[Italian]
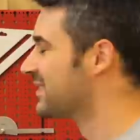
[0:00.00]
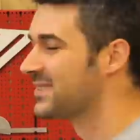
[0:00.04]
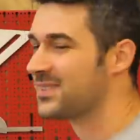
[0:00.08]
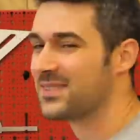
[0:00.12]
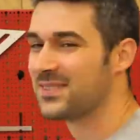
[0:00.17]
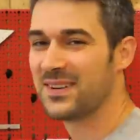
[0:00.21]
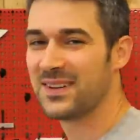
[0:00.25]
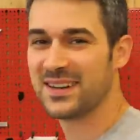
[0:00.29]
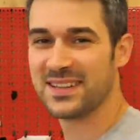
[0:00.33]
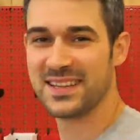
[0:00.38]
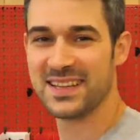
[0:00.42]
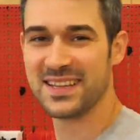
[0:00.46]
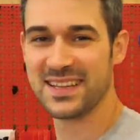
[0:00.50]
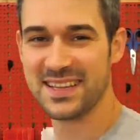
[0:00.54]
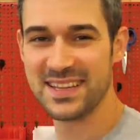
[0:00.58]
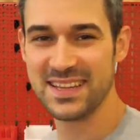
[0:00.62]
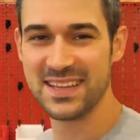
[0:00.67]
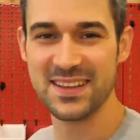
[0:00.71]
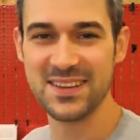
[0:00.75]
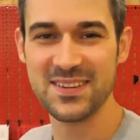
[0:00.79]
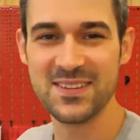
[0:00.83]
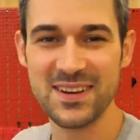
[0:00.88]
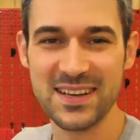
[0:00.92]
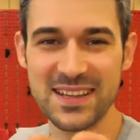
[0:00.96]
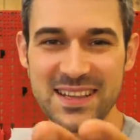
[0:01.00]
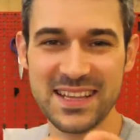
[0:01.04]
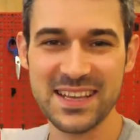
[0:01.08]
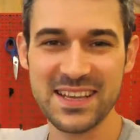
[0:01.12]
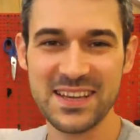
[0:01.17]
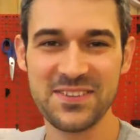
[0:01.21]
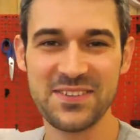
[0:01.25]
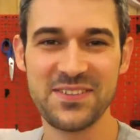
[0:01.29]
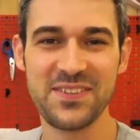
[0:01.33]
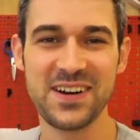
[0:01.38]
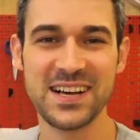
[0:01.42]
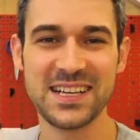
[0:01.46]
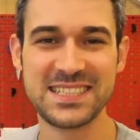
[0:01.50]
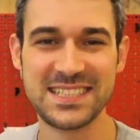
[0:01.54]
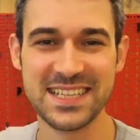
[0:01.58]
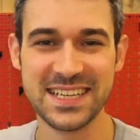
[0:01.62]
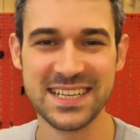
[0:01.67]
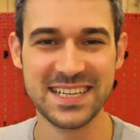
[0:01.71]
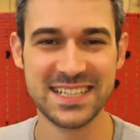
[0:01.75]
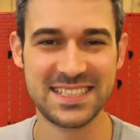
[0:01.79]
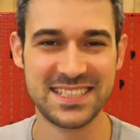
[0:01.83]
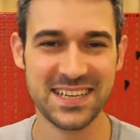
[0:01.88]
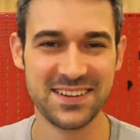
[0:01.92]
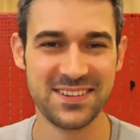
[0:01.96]
Guarda, guarda che faccia
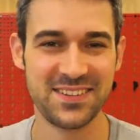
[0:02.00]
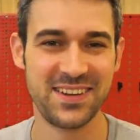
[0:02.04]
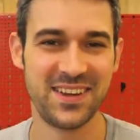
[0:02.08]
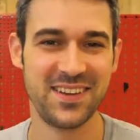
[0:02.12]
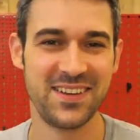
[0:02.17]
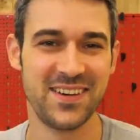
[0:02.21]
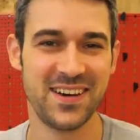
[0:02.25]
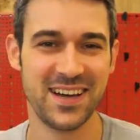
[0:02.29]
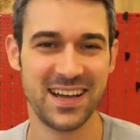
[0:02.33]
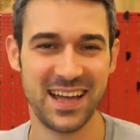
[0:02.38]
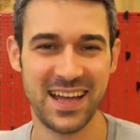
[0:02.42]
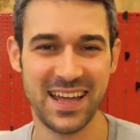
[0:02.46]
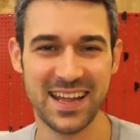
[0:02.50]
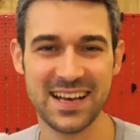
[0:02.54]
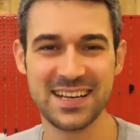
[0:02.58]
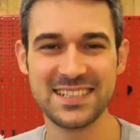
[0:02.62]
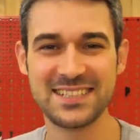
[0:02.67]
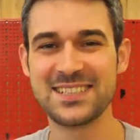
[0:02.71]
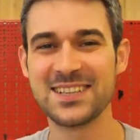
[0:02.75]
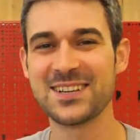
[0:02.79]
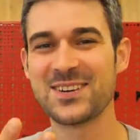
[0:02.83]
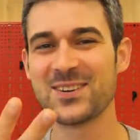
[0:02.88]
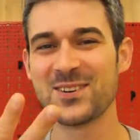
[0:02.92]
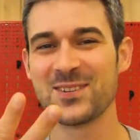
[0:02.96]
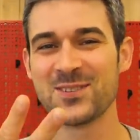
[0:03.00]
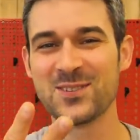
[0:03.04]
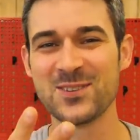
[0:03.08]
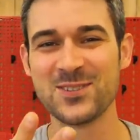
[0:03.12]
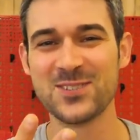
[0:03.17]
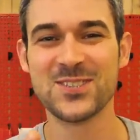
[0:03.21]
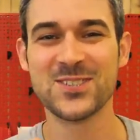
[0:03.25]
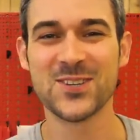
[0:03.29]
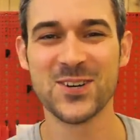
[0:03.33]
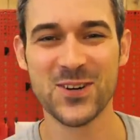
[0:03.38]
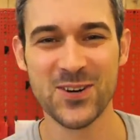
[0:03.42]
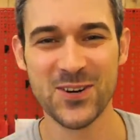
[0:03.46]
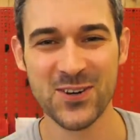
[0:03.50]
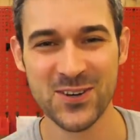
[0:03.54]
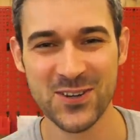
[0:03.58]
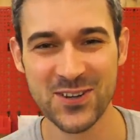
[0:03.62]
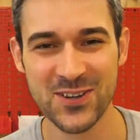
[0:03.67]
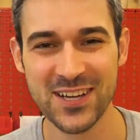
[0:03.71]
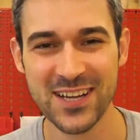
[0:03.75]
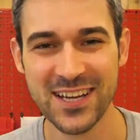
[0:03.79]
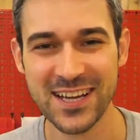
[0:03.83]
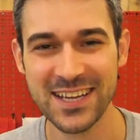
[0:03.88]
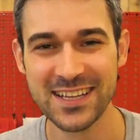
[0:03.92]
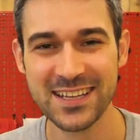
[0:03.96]
che c'aveva. Era il secondo
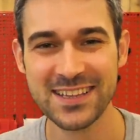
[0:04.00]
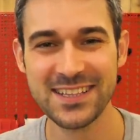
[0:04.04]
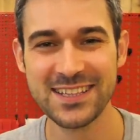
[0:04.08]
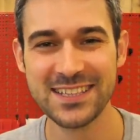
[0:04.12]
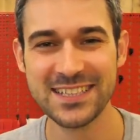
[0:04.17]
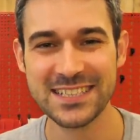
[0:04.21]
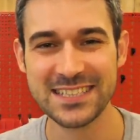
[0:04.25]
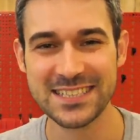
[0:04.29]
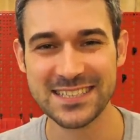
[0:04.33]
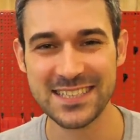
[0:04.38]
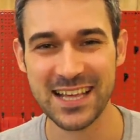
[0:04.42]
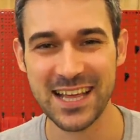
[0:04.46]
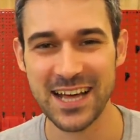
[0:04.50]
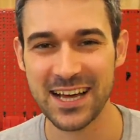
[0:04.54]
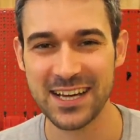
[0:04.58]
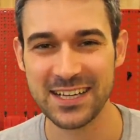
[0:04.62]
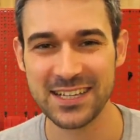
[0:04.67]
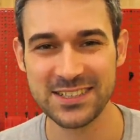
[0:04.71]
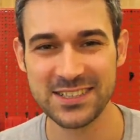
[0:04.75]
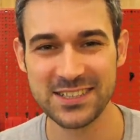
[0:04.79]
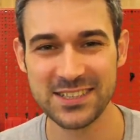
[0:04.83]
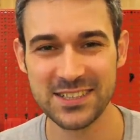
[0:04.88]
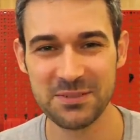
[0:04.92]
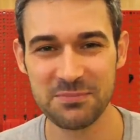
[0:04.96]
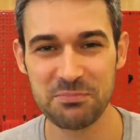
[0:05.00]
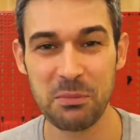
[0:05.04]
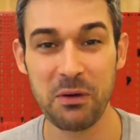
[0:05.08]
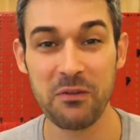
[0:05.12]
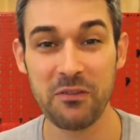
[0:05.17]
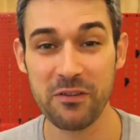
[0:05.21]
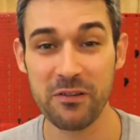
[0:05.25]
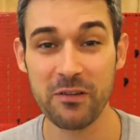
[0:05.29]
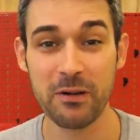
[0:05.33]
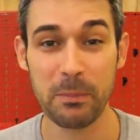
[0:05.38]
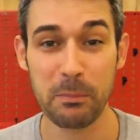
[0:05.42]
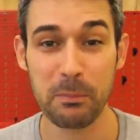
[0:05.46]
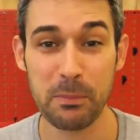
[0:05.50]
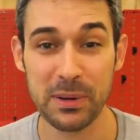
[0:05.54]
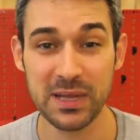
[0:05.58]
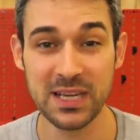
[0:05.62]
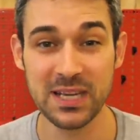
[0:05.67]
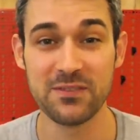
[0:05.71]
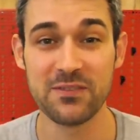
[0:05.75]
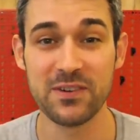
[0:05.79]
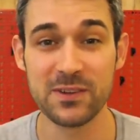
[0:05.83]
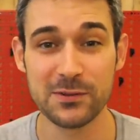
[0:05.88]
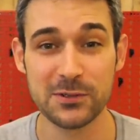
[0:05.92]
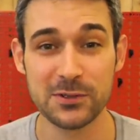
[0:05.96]
giorno di stage, ma aveva
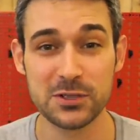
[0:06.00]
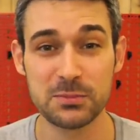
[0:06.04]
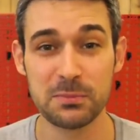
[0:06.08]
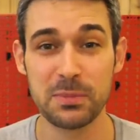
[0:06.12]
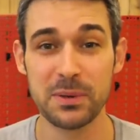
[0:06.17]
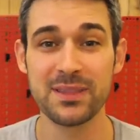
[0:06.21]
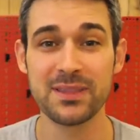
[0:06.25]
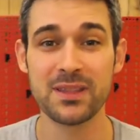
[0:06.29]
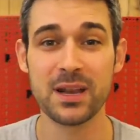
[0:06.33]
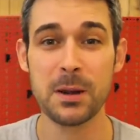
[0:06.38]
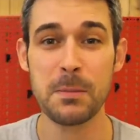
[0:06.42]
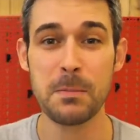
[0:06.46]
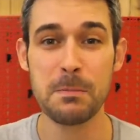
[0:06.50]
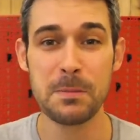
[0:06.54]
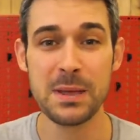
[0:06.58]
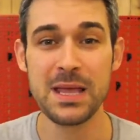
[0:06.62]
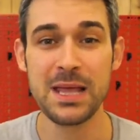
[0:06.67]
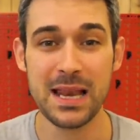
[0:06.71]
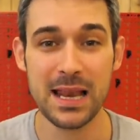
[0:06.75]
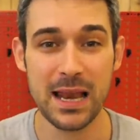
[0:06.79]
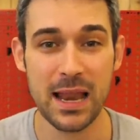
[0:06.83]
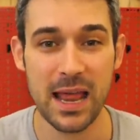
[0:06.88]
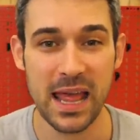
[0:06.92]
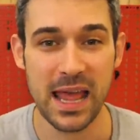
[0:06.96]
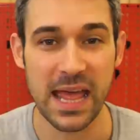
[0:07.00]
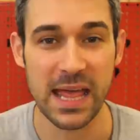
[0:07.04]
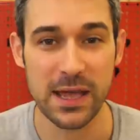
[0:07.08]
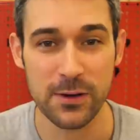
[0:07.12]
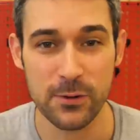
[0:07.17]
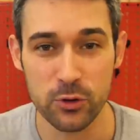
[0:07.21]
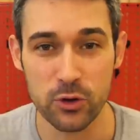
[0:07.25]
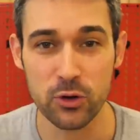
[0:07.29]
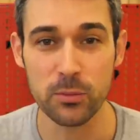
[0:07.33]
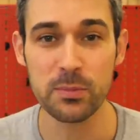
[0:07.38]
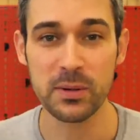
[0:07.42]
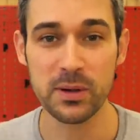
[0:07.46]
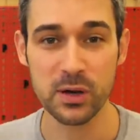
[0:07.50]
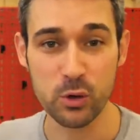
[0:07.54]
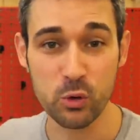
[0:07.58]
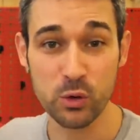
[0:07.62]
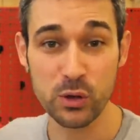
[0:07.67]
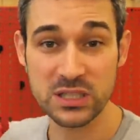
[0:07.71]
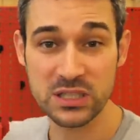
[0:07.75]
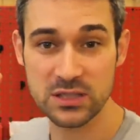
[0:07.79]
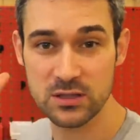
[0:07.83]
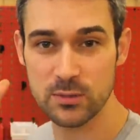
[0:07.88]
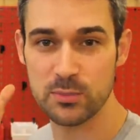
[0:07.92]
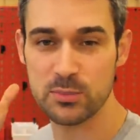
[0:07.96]
appena fatto spendere 1000 euro per
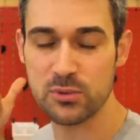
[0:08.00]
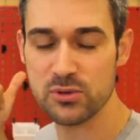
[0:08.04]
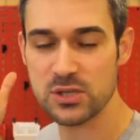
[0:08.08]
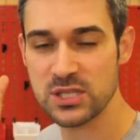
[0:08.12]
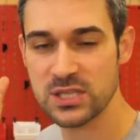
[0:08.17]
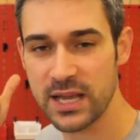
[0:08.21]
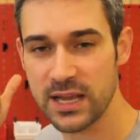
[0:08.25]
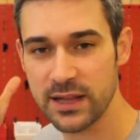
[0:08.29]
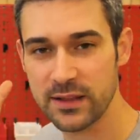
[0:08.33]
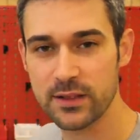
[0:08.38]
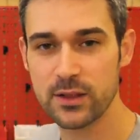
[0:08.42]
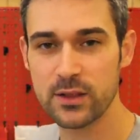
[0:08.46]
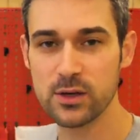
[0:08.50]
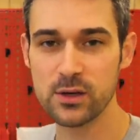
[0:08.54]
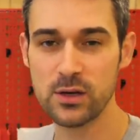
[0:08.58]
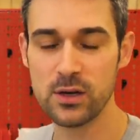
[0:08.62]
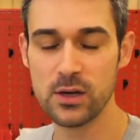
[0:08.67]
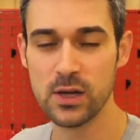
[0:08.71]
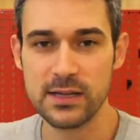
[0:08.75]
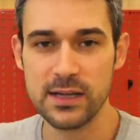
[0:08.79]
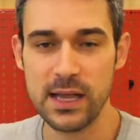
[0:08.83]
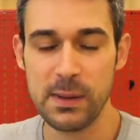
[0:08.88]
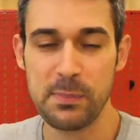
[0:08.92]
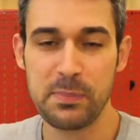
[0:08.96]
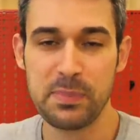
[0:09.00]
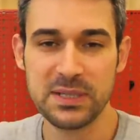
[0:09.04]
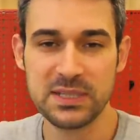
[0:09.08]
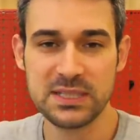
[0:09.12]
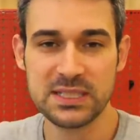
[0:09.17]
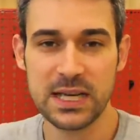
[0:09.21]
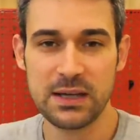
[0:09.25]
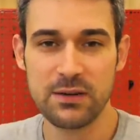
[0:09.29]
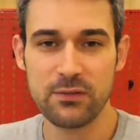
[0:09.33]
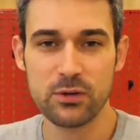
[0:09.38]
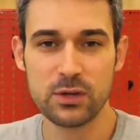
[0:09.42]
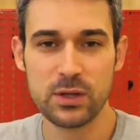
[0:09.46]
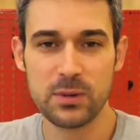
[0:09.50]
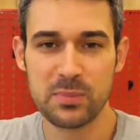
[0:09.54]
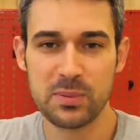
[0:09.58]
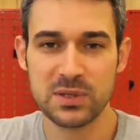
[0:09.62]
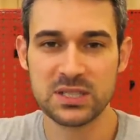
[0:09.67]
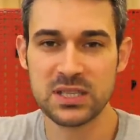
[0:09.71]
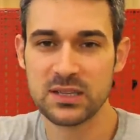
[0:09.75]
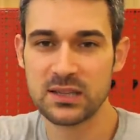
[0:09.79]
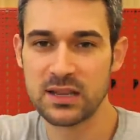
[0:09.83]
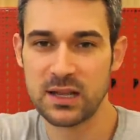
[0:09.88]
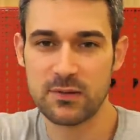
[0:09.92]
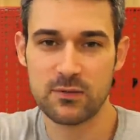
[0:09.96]
questo progetto e pensavo di
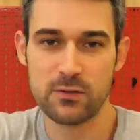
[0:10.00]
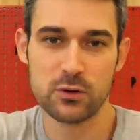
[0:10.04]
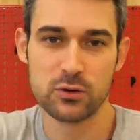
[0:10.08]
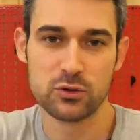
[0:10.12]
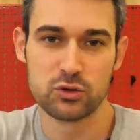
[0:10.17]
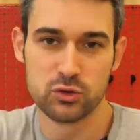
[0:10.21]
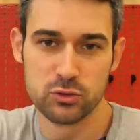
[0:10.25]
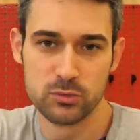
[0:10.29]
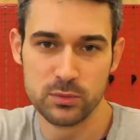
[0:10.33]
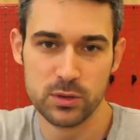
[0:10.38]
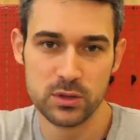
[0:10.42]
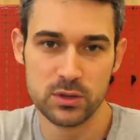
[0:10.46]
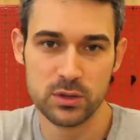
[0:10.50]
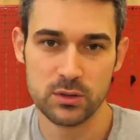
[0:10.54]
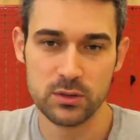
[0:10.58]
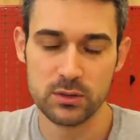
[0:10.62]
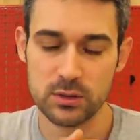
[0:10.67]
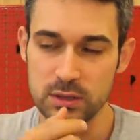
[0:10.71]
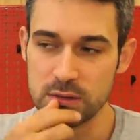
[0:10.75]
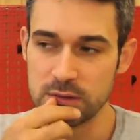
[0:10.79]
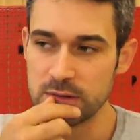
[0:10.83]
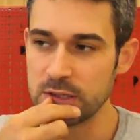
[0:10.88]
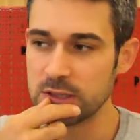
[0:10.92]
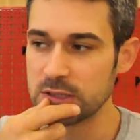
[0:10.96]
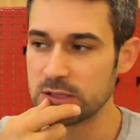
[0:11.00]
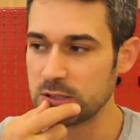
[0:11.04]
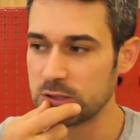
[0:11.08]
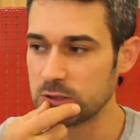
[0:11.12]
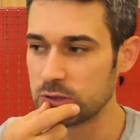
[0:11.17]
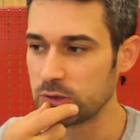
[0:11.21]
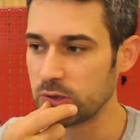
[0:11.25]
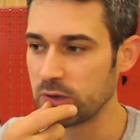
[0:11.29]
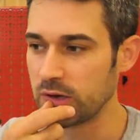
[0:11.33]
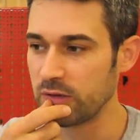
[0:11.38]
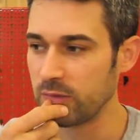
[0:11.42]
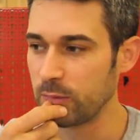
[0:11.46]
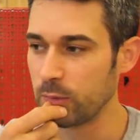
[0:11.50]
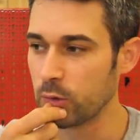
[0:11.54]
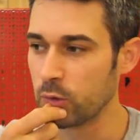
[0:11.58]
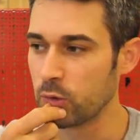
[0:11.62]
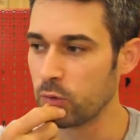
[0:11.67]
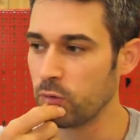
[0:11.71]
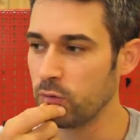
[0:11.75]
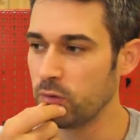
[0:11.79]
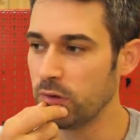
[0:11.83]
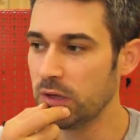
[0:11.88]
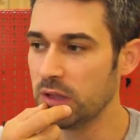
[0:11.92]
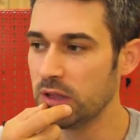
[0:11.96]
presentarvelo subito. Nel senso, eravamo
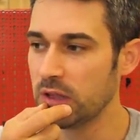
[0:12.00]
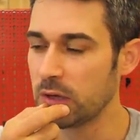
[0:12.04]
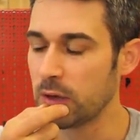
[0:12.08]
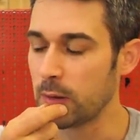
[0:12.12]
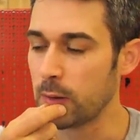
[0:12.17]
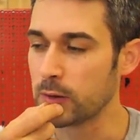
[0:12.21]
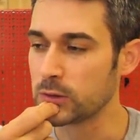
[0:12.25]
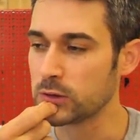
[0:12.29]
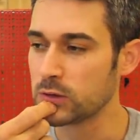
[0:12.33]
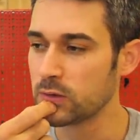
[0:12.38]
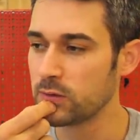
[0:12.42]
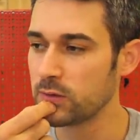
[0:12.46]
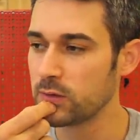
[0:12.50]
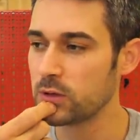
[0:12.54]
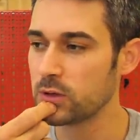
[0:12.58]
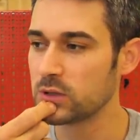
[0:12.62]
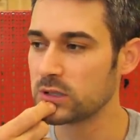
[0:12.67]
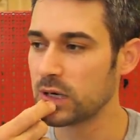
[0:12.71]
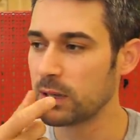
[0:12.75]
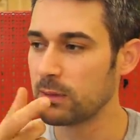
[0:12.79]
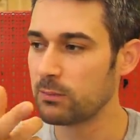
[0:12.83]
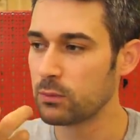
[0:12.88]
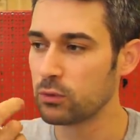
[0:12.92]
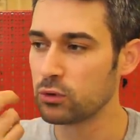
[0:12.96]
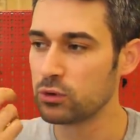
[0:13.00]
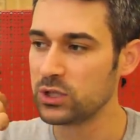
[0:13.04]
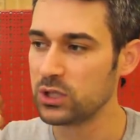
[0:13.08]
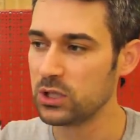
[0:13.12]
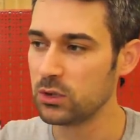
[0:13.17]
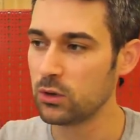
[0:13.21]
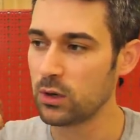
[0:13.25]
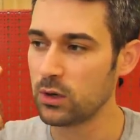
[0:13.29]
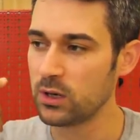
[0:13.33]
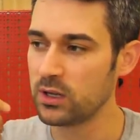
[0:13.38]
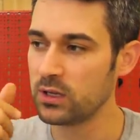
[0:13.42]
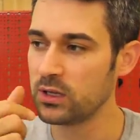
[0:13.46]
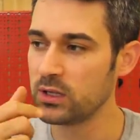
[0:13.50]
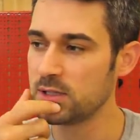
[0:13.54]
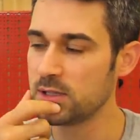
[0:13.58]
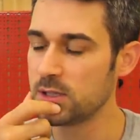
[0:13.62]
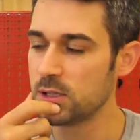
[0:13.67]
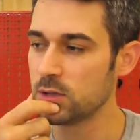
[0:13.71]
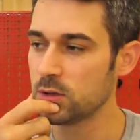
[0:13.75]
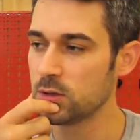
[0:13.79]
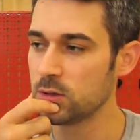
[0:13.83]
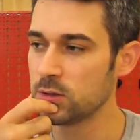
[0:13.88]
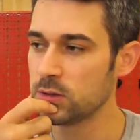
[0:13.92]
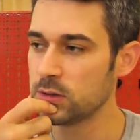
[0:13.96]
convinti che questo video sarebbe uscito
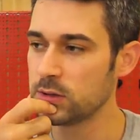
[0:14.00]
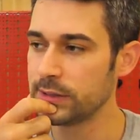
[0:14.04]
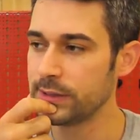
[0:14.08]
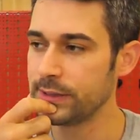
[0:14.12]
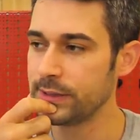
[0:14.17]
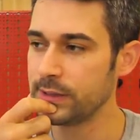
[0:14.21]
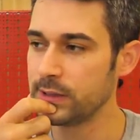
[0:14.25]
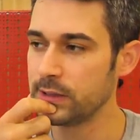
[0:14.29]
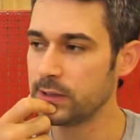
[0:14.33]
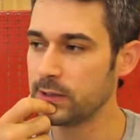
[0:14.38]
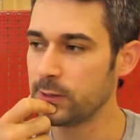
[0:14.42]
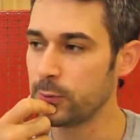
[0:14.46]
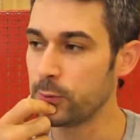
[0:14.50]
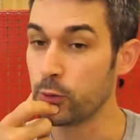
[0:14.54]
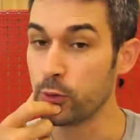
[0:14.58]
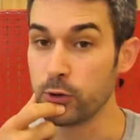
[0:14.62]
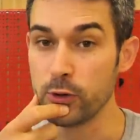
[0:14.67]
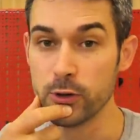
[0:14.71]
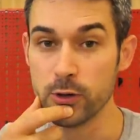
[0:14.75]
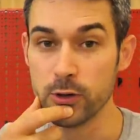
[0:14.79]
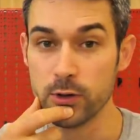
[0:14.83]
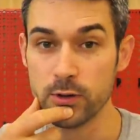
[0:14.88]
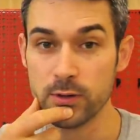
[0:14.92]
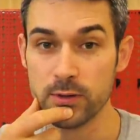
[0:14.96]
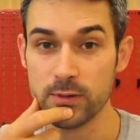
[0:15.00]
all'inizio di luglio.